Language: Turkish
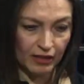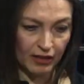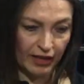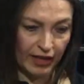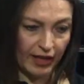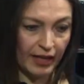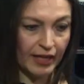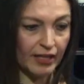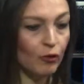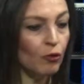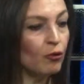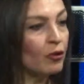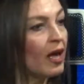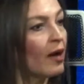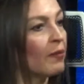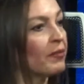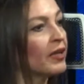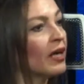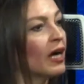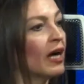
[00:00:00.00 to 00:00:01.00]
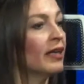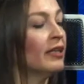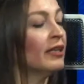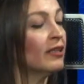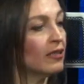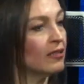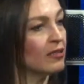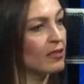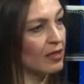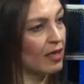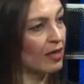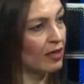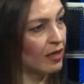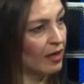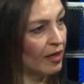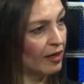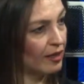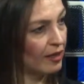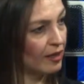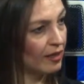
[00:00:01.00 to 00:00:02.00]
En önemli kaynak insan
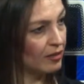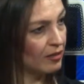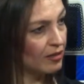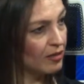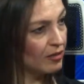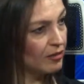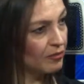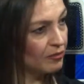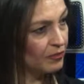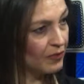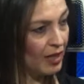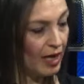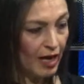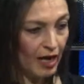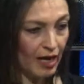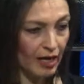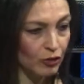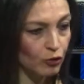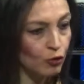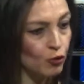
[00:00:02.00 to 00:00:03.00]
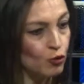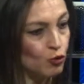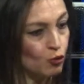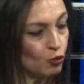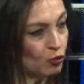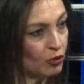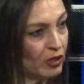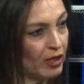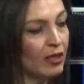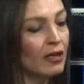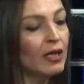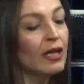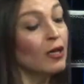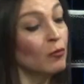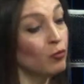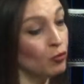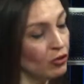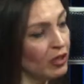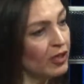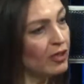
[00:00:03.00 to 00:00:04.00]
kaynağıdır her koşulda.
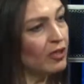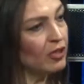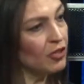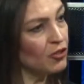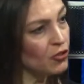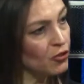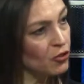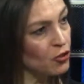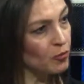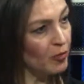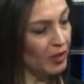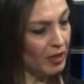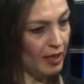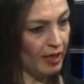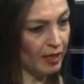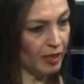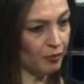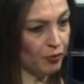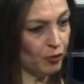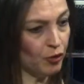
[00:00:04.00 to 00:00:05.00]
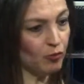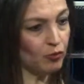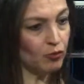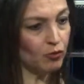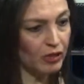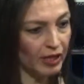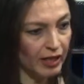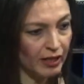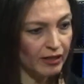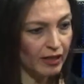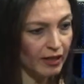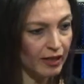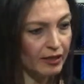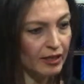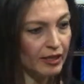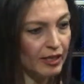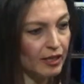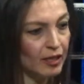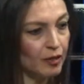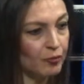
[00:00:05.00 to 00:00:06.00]
Bununla ilgili çalışmalar yapıyorum. Bunu neye
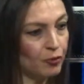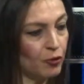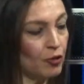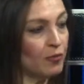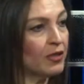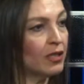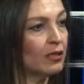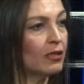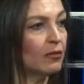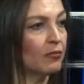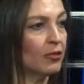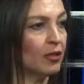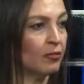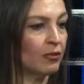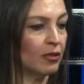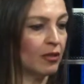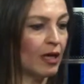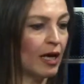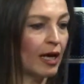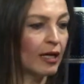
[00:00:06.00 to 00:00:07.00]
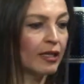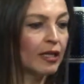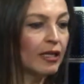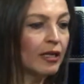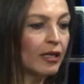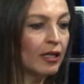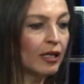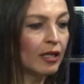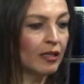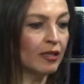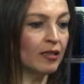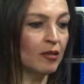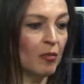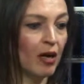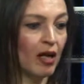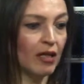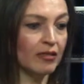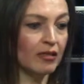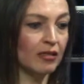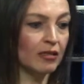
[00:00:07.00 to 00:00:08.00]
dayanarak yapıyorum? Dediğim gibi yani
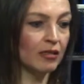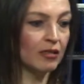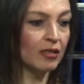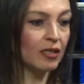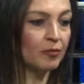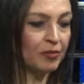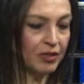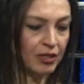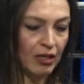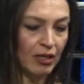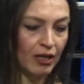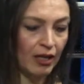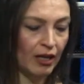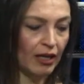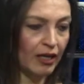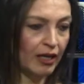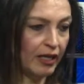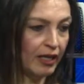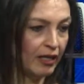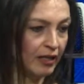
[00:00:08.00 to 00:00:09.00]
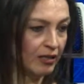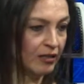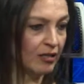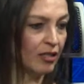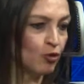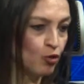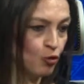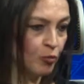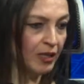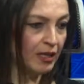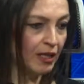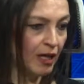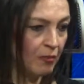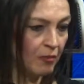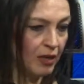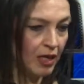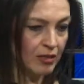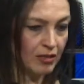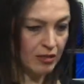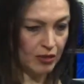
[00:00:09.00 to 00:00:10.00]
26 yıllık bir e, tecrübeden
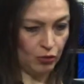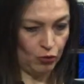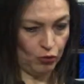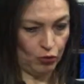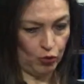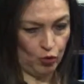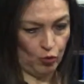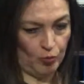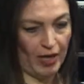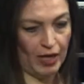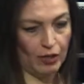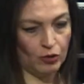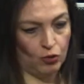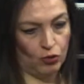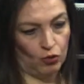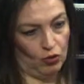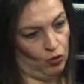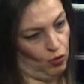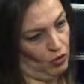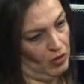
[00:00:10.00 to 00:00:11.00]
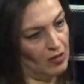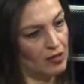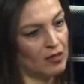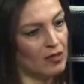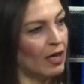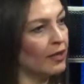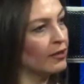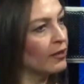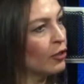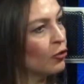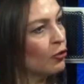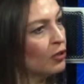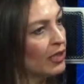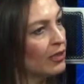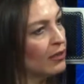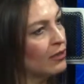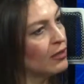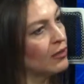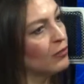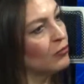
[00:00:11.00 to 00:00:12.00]
bahsediyoruz. Ben insanda
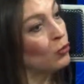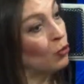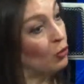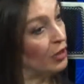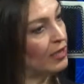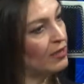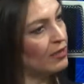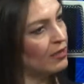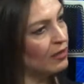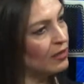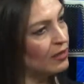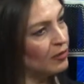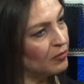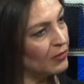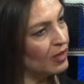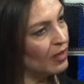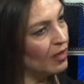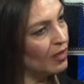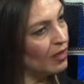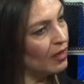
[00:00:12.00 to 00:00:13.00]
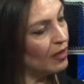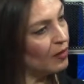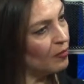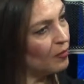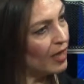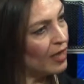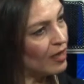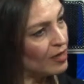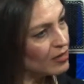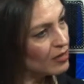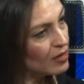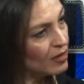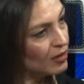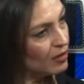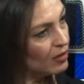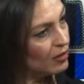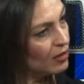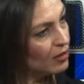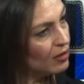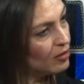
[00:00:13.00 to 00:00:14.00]
yönettim, yönetildim de beyaz
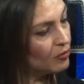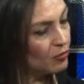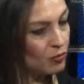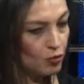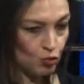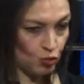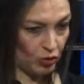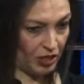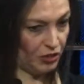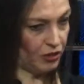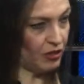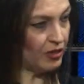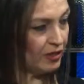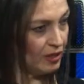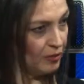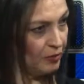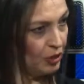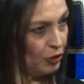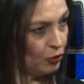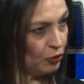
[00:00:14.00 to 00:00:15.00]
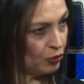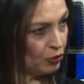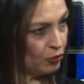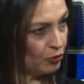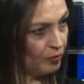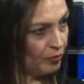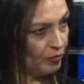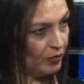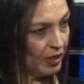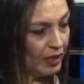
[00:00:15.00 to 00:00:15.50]
yakalıyım, süreçleri biliyorum.